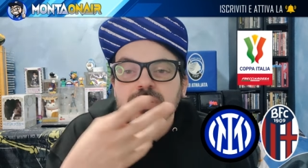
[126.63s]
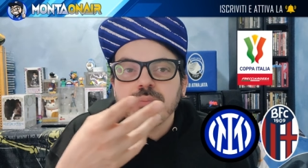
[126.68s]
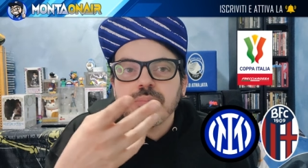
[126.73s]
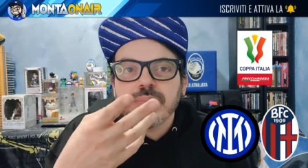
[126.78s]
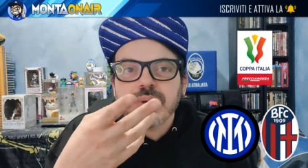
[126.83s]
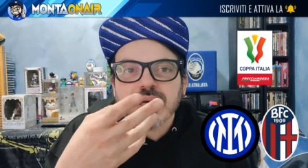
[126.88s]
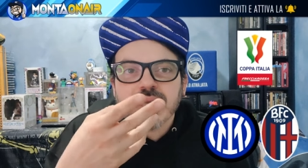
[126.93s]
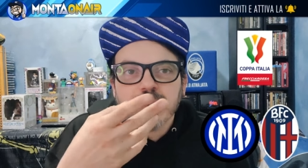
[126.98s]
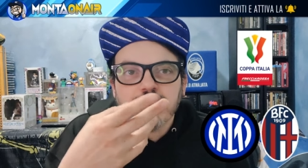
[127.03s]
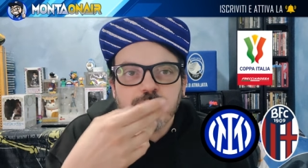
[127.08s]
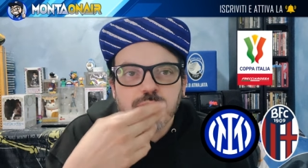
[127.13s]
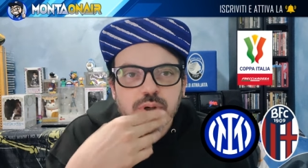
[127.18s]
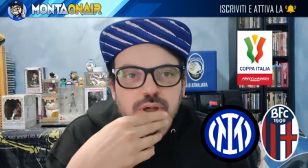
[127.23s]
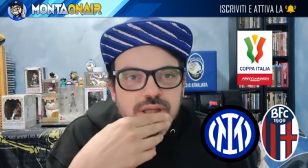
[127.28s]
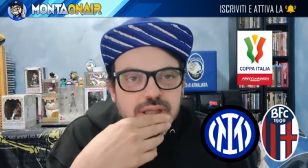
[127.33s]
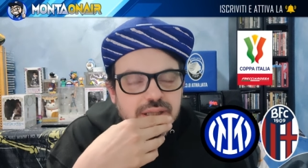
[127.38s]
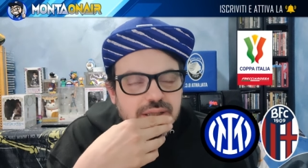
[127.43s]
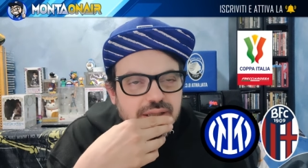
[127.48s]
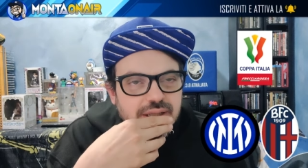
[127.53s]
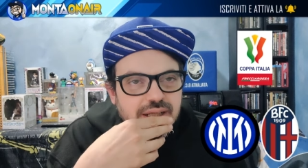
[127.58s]
perché
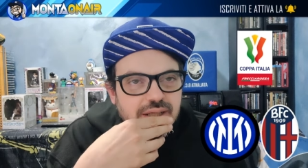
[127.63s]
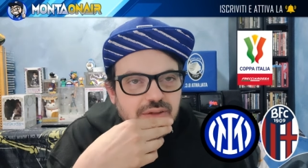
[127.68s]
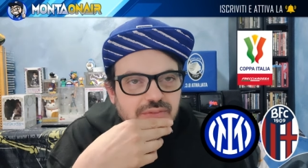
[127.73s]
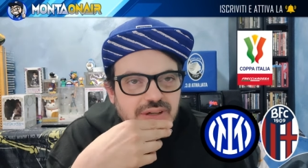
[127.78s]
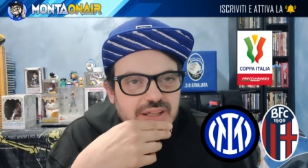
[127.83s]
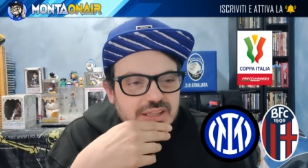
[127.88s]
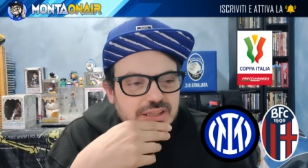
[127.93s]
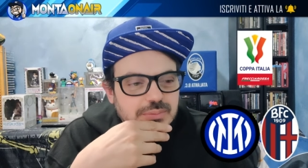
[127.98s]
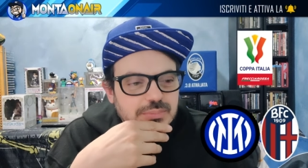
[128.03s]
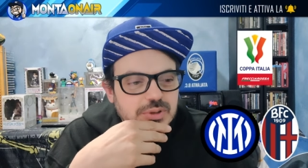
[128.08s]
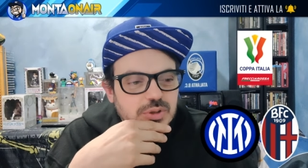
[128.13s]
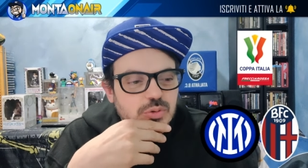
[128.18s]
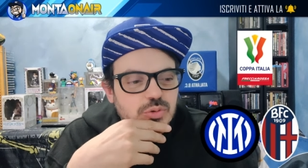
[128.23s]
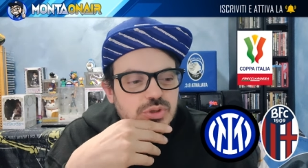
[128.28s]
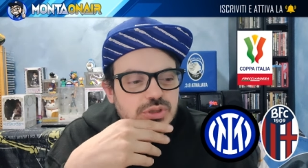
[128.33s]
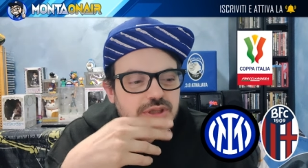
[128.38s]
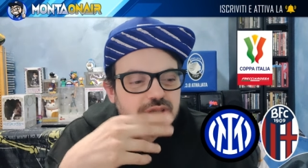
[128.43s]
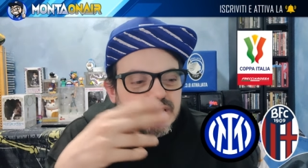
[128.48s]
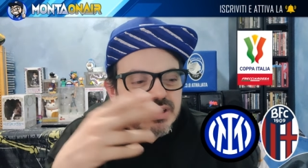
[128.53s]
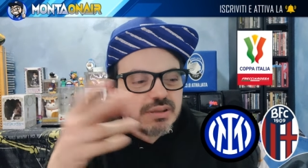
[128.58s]
poi nei 90
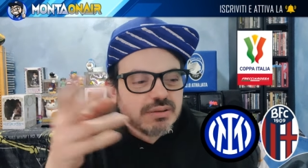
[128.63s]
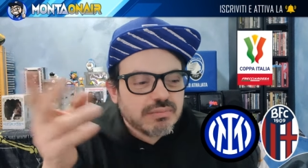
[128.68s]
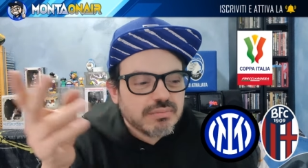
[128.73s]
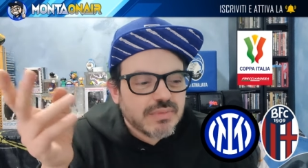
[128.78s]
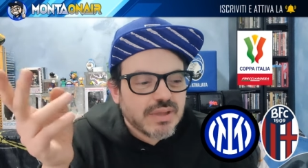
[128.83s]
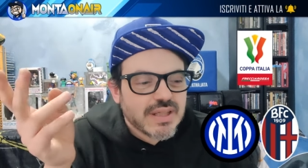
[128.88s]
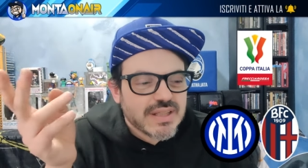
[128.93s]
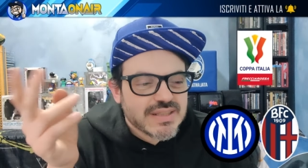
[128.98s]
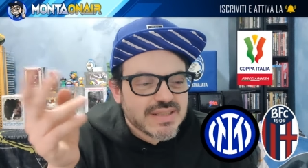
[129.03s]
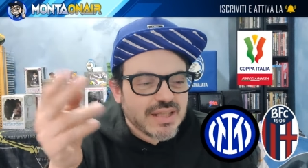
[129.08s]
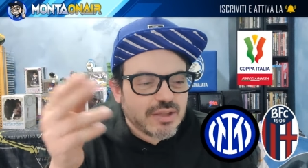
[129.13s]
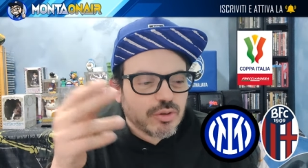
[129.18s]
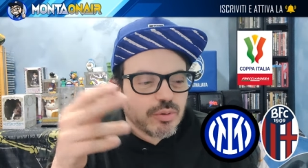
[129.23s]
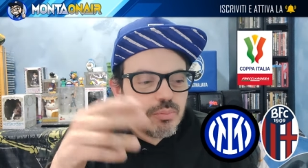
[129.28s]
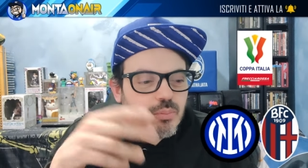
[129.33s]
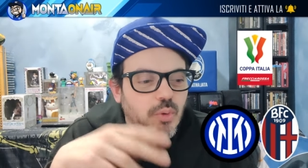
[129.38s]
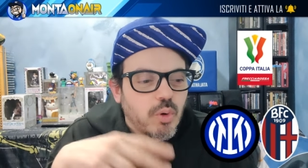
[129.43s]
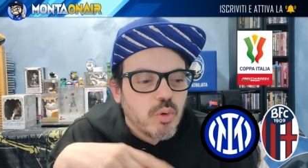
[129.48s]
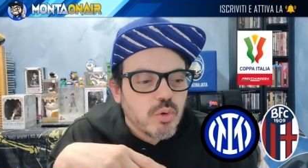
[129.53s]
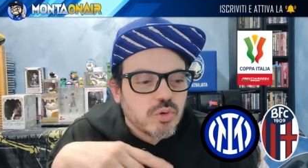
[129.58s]
minuti è stato
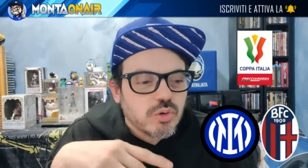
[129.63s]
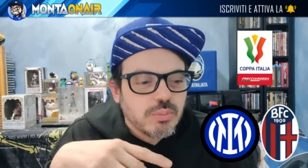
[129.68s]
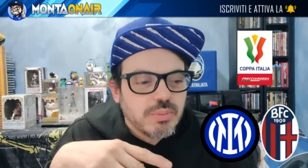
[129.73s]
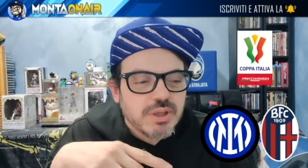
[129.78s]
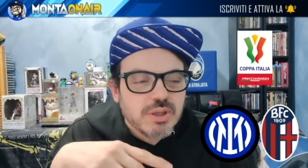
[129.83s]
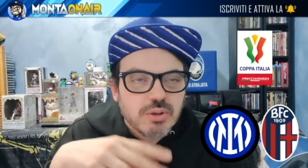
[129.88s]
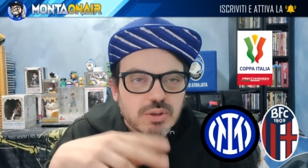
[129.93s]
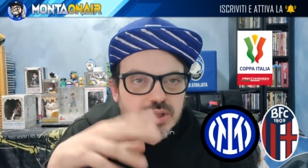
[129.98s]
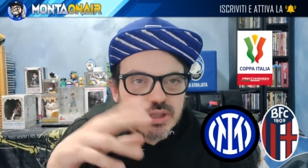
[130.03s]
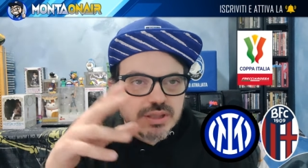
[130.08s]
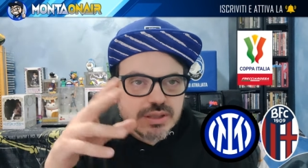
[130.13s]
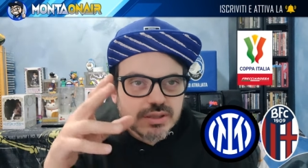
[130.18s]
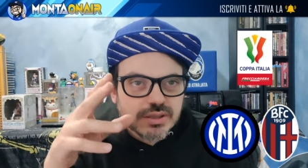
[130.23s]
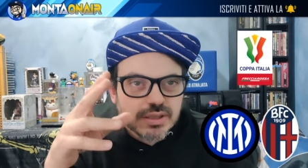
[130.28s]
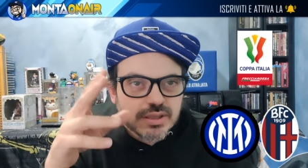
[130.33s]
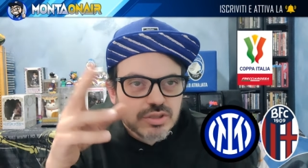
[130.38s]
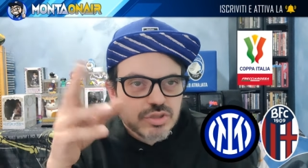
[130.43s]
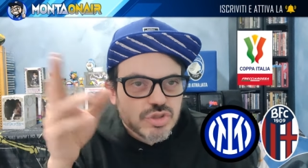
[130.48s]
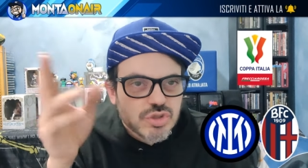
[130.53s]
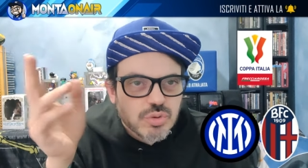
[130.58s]
molto meglio
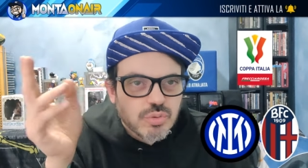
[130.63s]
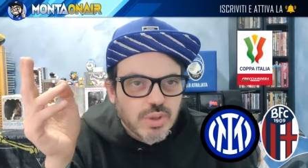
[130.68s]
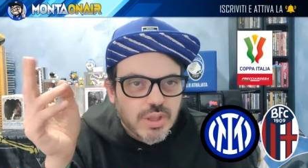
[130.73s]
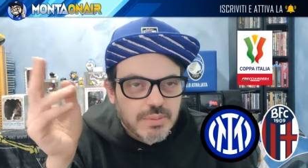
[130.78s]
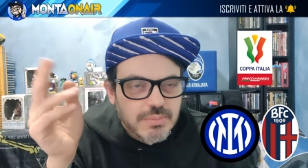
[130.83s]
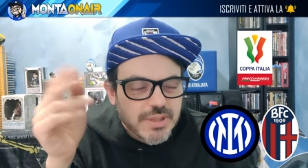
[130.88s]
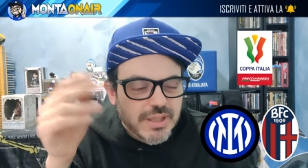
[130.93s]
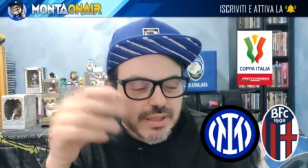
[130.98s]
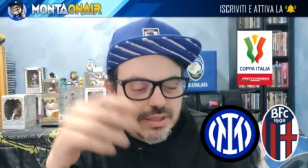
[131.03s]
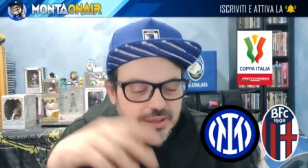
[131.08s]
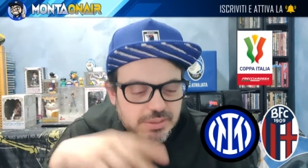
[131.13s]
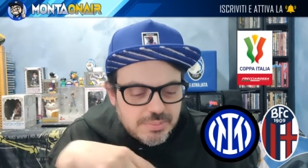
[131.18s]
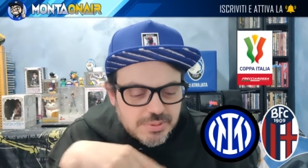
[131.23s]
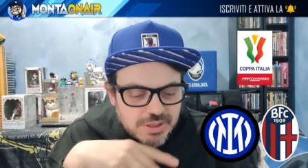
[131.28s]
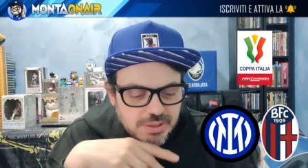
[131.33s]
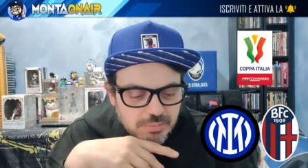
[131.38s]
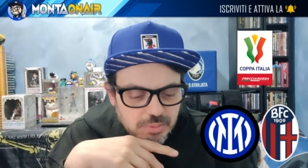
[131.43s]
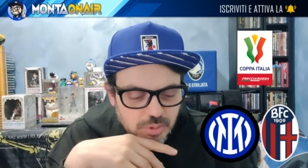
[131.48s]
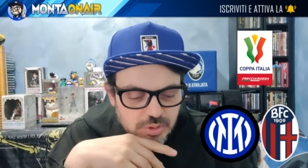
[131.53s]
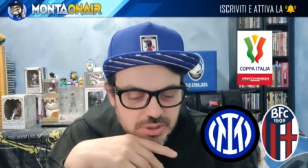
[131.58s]
l'Inter, sicuramente,
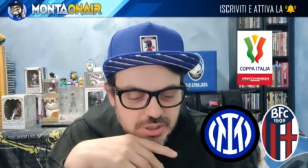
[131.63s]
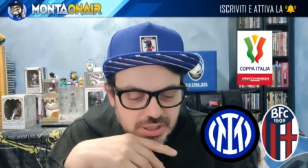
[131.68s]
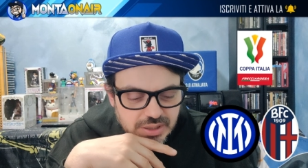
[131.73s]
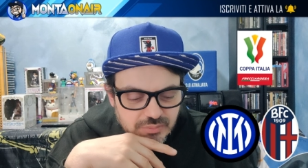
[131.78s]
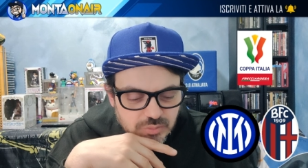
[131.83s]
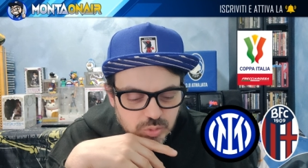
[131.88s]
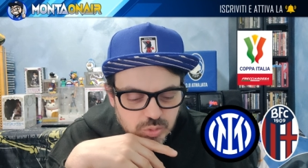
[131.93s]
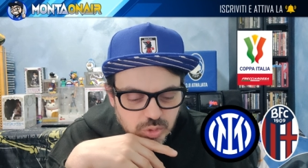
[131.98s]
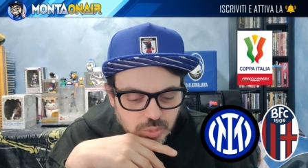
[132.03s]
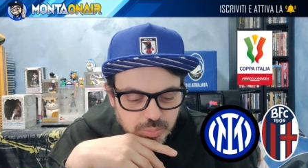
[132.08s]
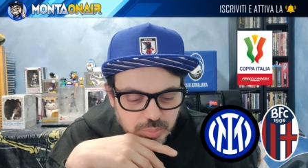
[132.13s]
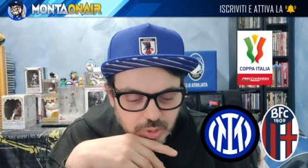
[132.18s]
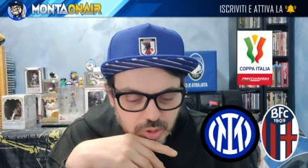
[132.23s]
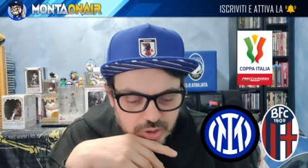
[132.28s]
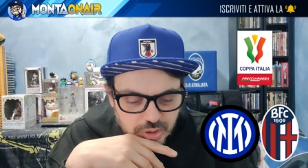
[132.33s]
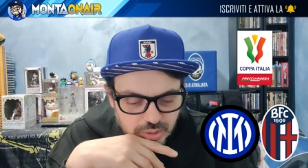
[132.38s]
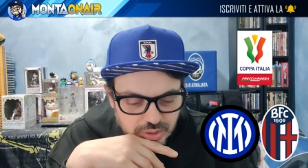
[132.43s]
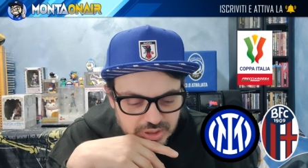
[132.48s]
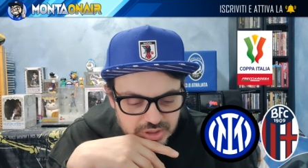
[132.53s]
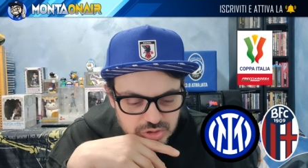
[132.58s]
perché Bologna ha avuto
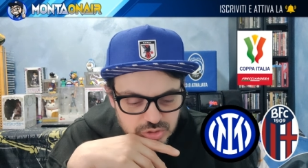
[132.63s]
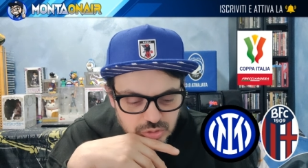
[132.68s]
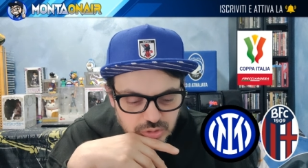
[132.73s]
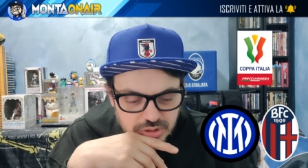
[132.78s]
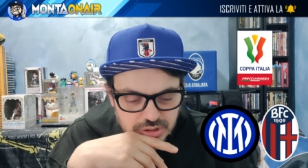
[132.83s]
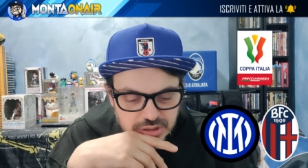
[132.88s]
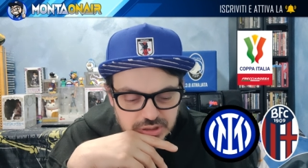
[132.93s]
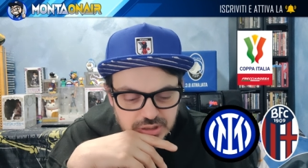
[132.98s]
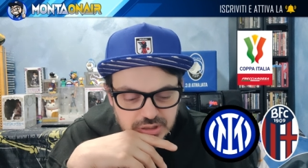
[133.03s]
poche occasioni.